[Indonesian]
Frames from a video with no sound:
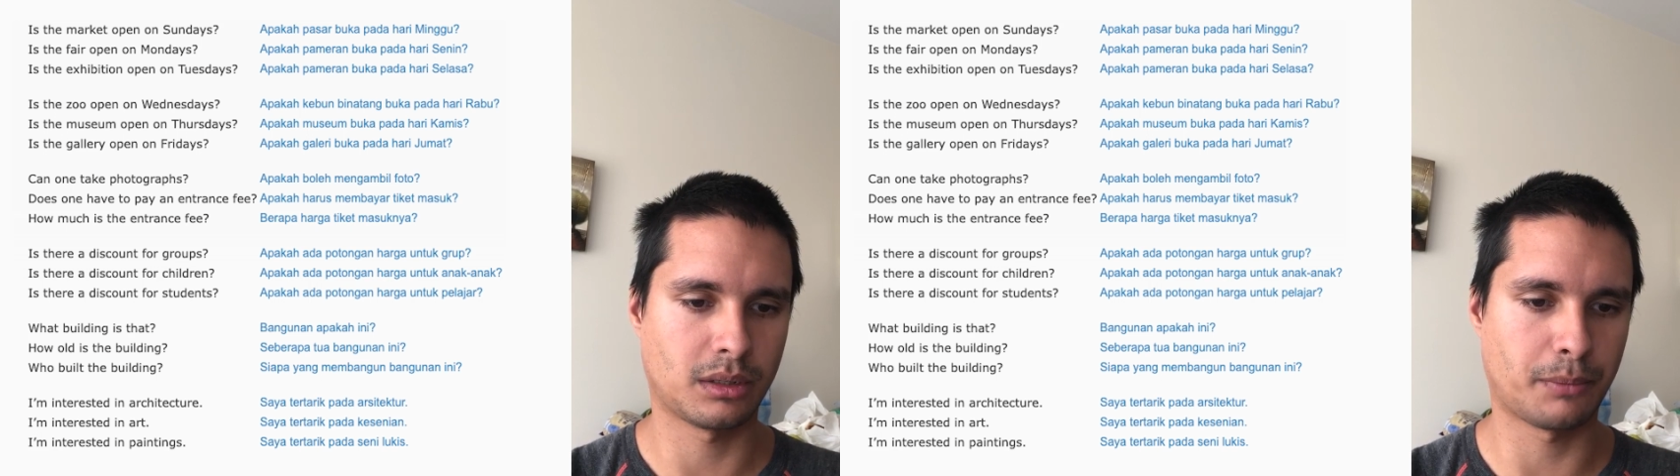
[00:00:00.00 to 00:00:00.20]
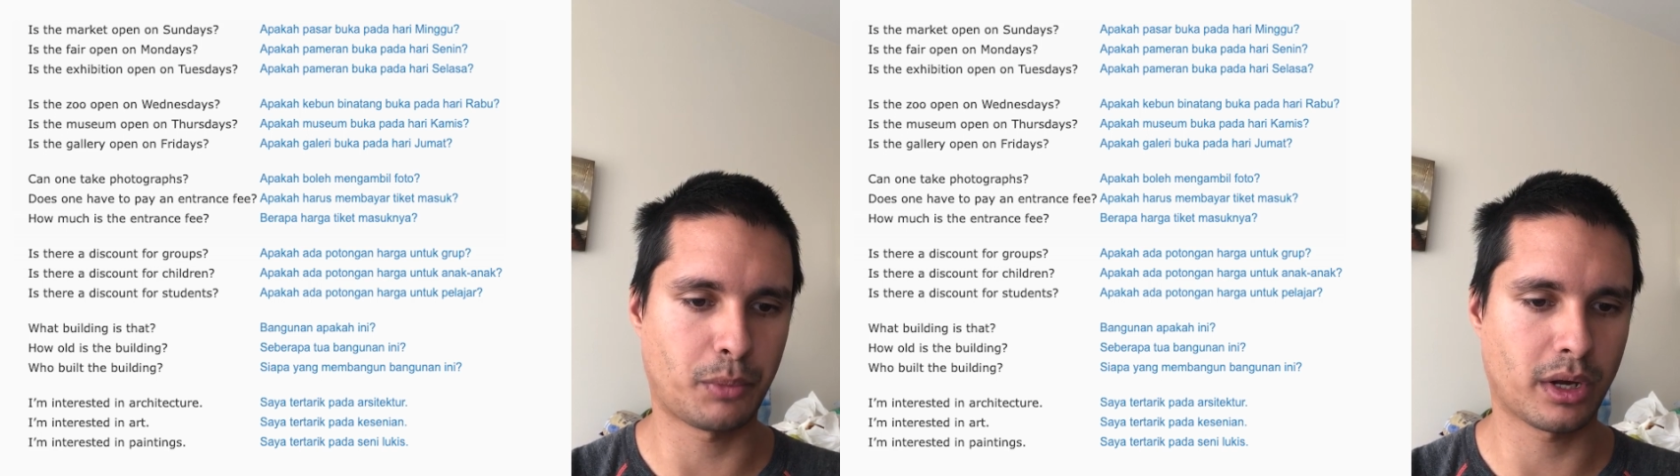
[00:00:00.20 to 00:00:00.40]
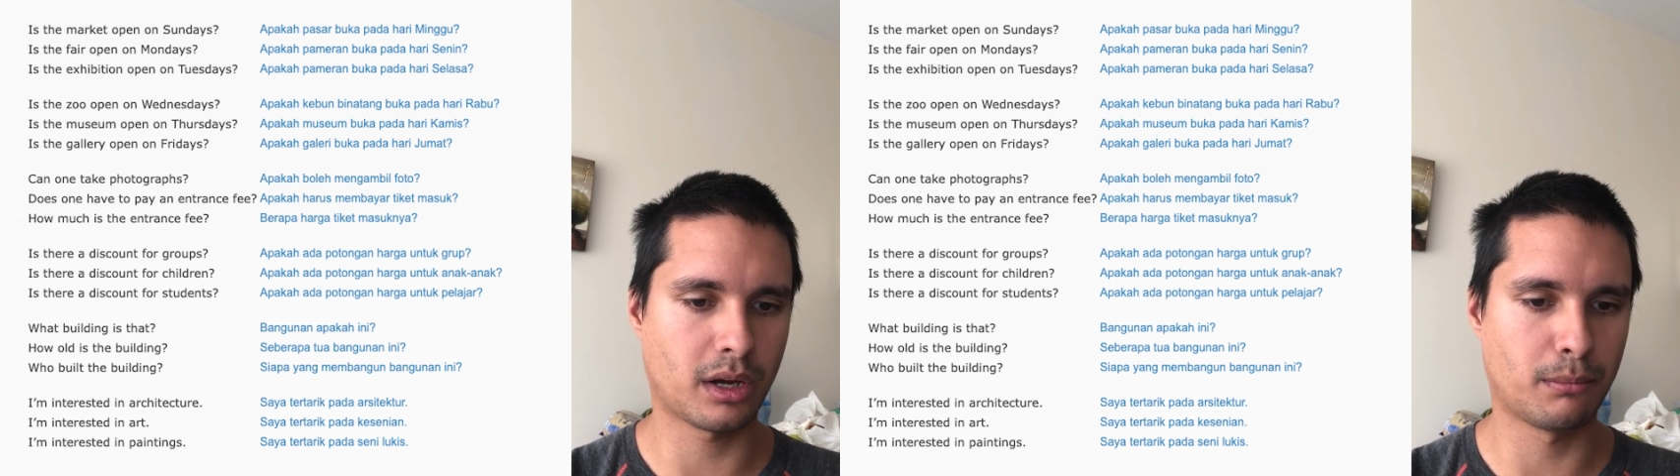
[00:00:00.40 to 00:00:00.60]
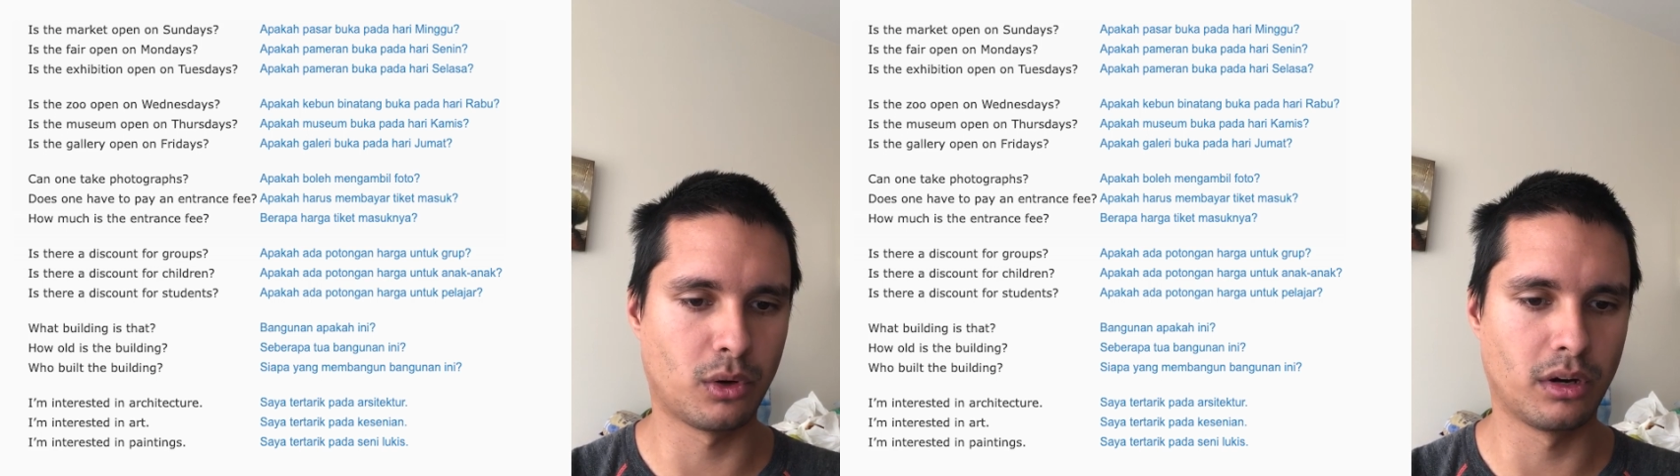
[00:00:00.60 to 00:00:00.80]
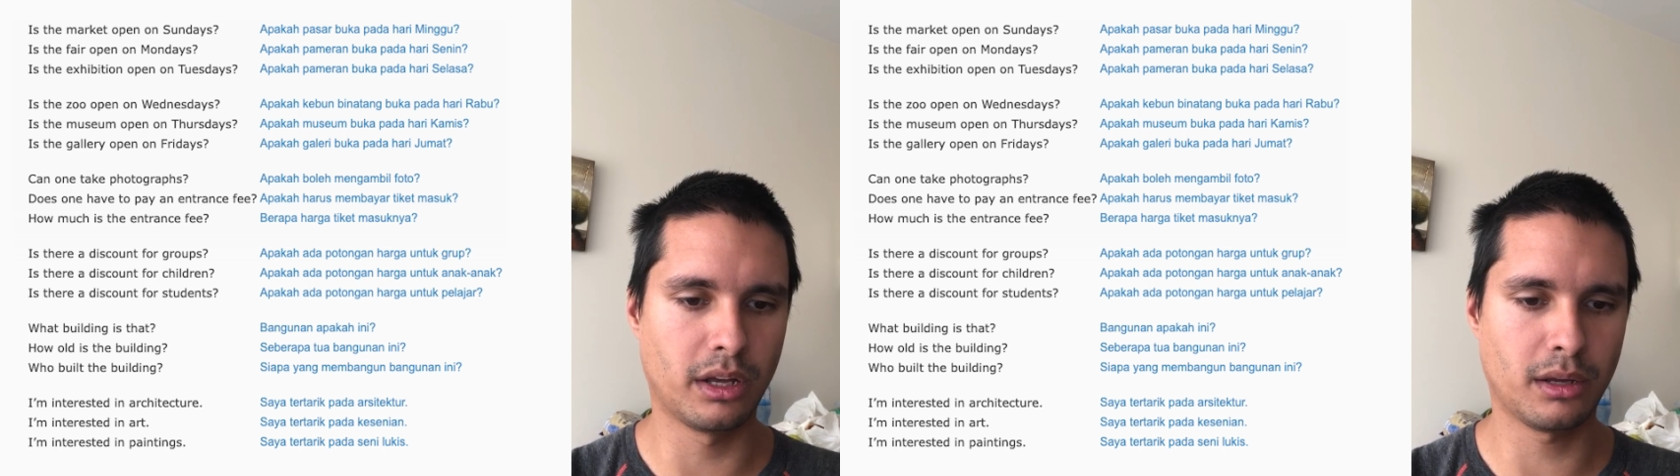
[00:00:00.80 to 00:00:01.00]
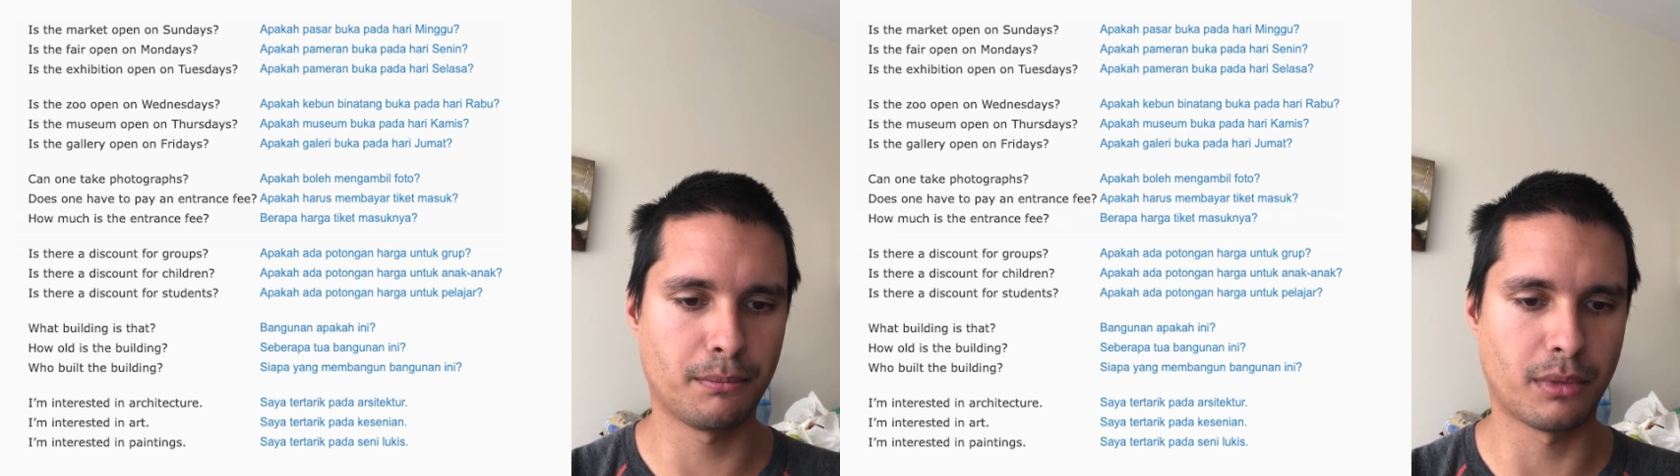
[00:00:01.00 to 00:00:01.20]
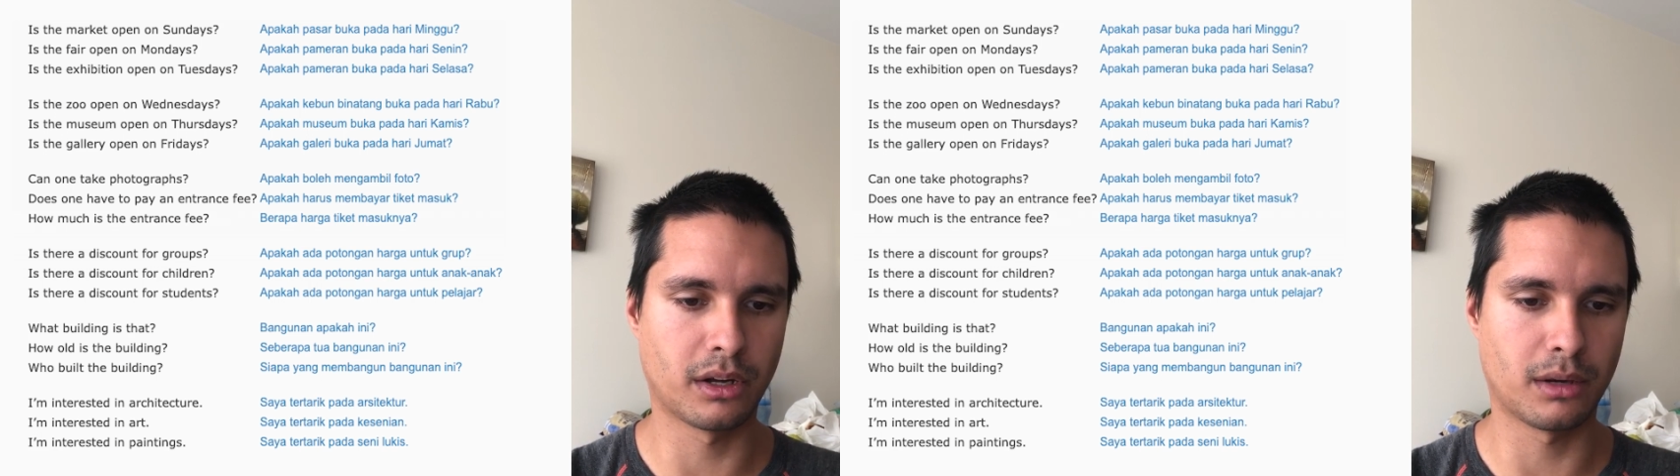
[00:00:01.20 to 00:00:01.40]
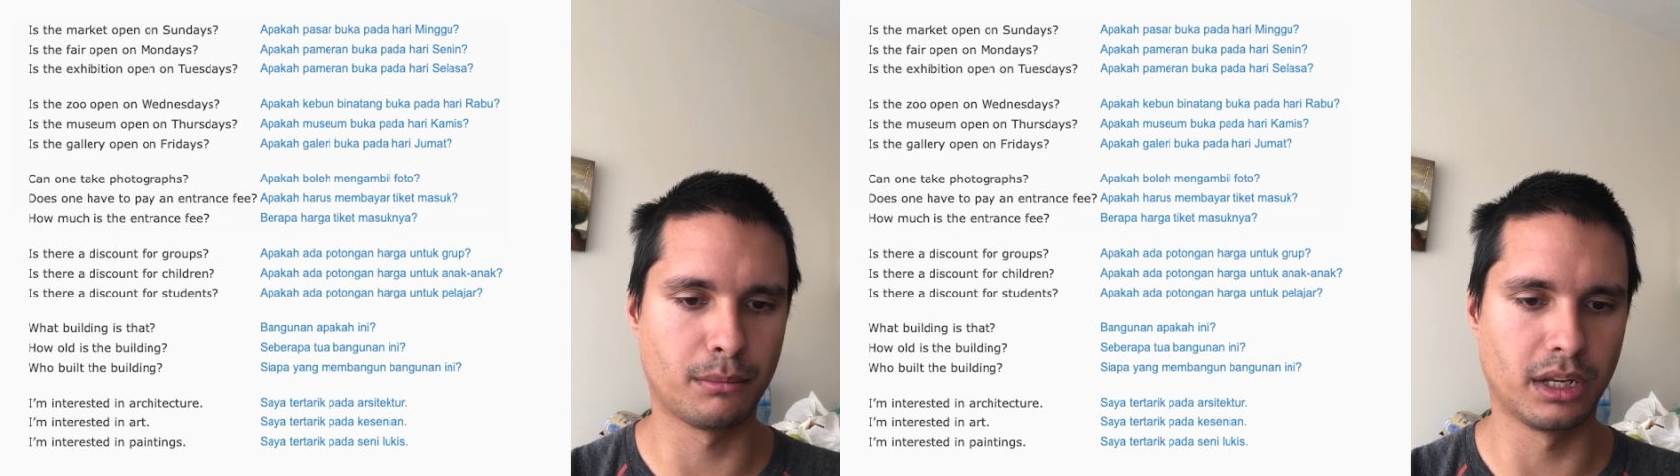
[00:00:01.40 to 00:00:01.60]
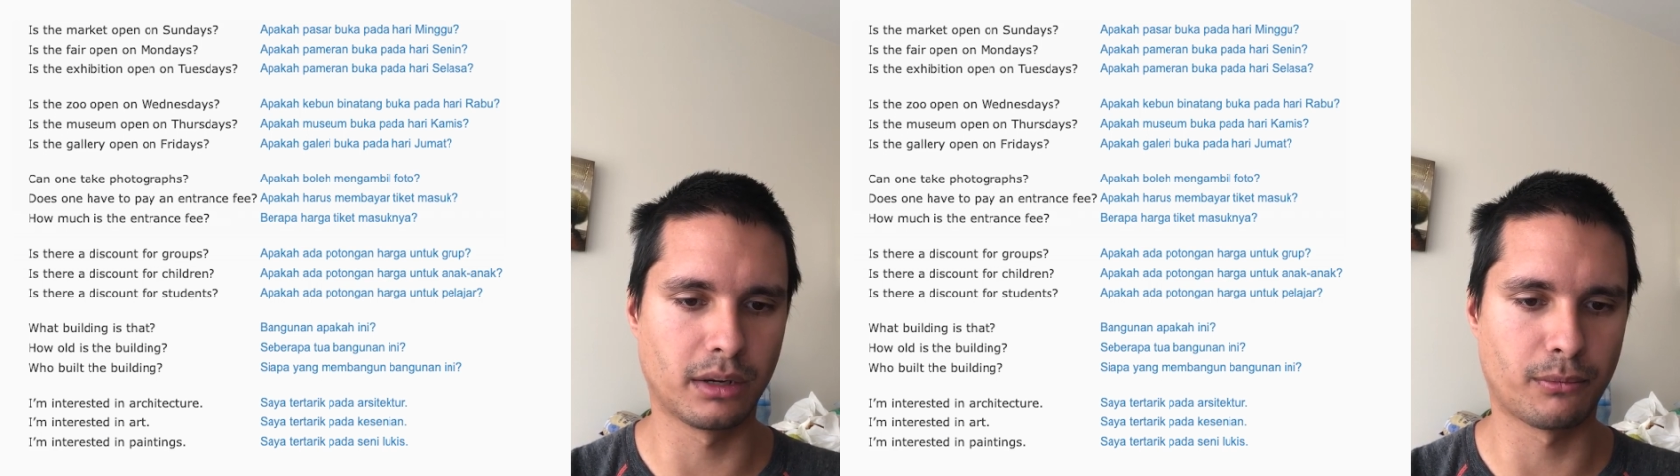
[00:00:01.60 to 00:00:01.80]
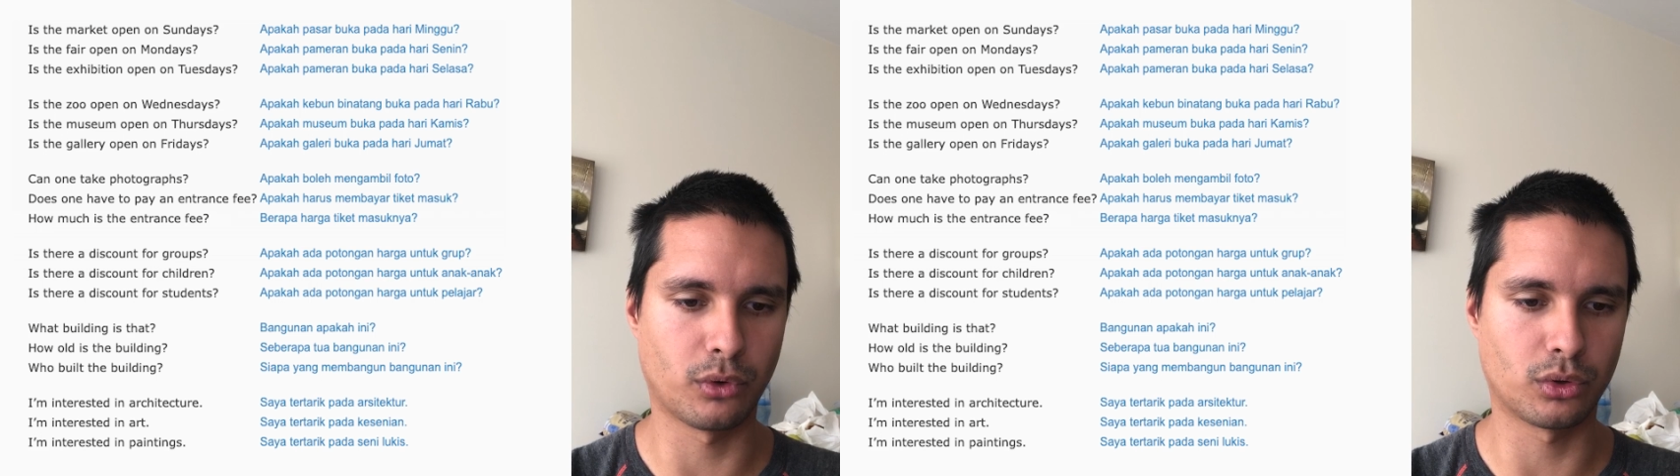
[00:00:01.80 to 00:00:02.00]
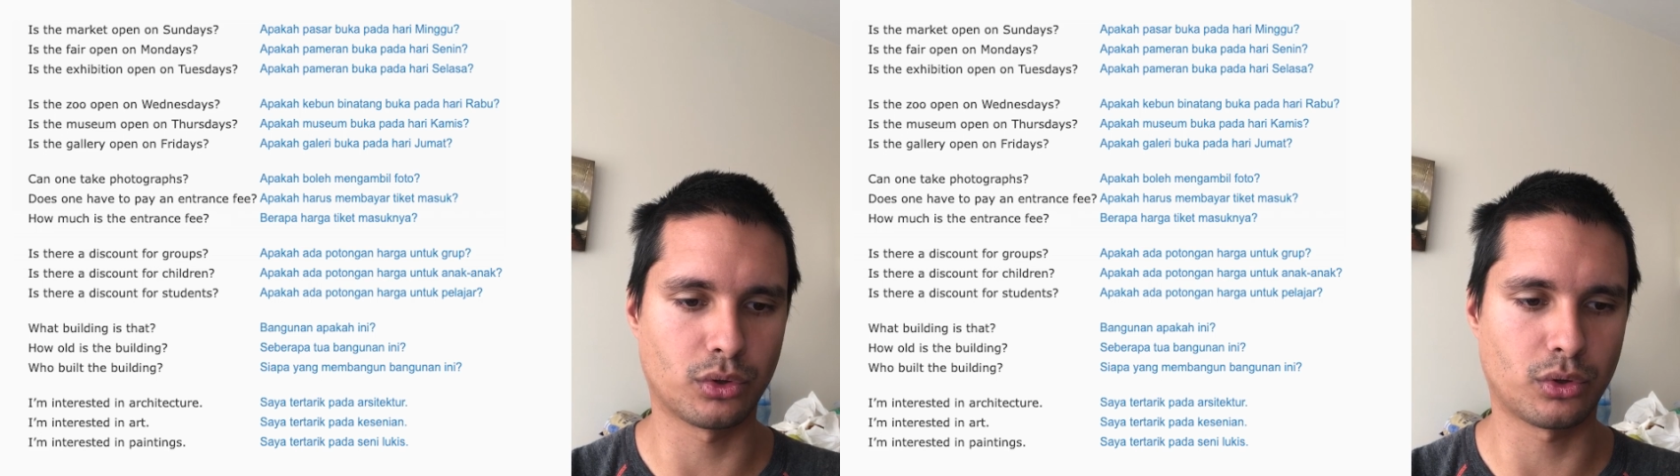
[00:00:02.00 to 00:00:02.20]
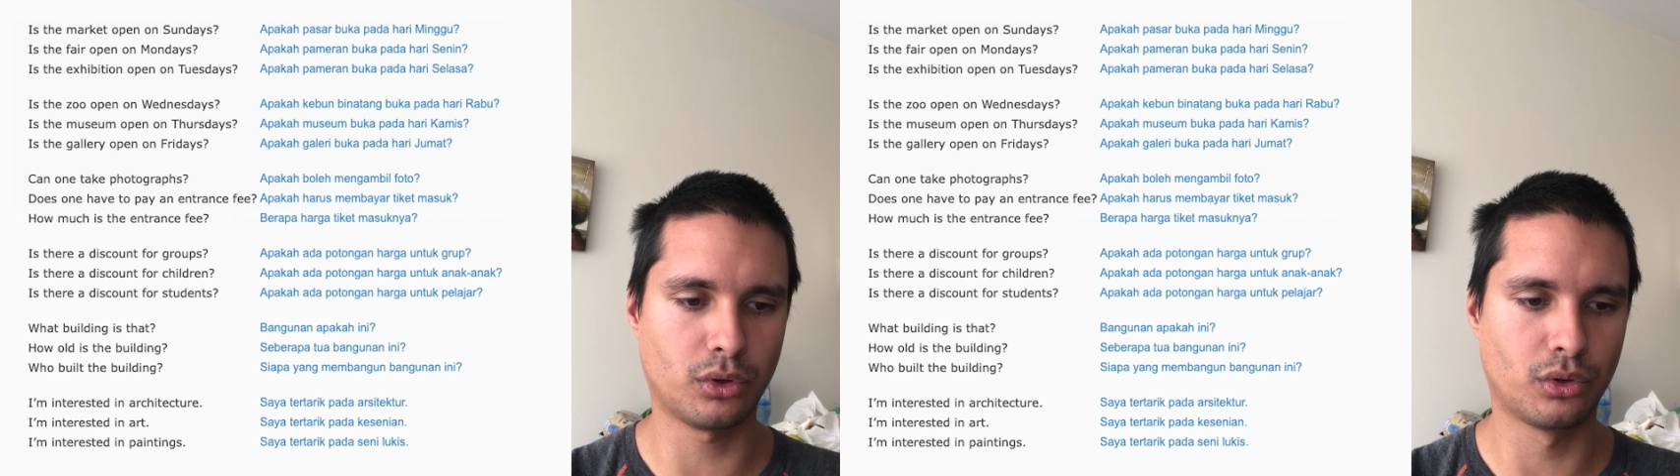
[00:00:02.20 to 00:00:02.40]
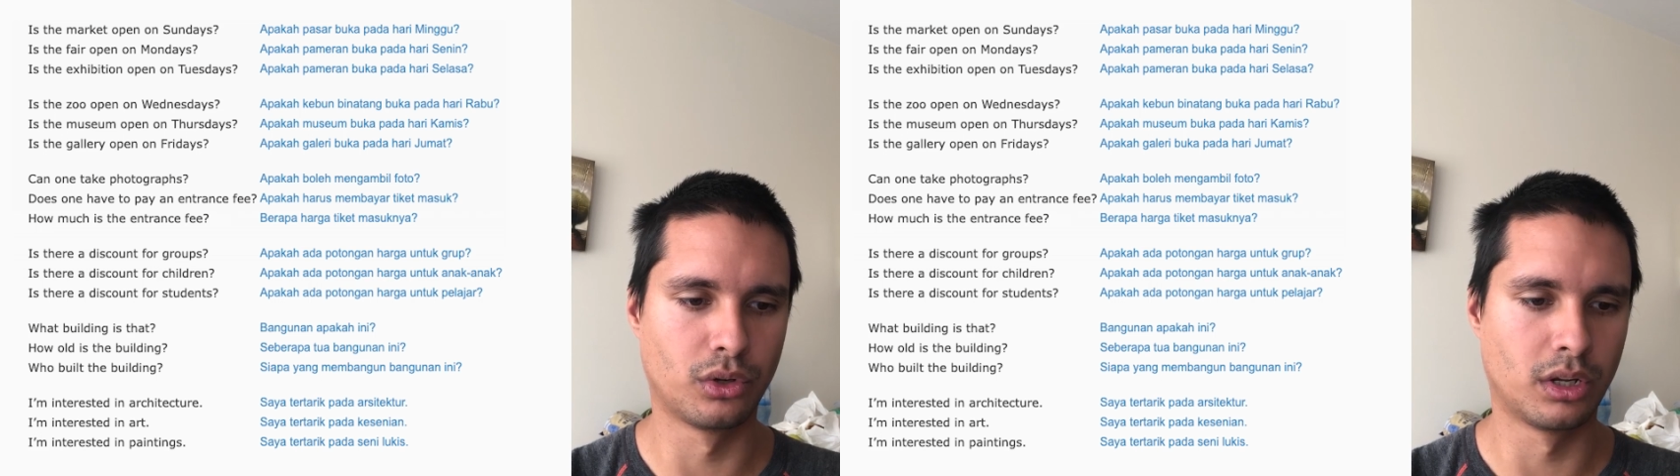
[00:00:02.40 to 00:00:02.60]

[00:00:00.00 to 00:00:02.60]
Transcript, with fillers: Apakah boleh mengambil foto?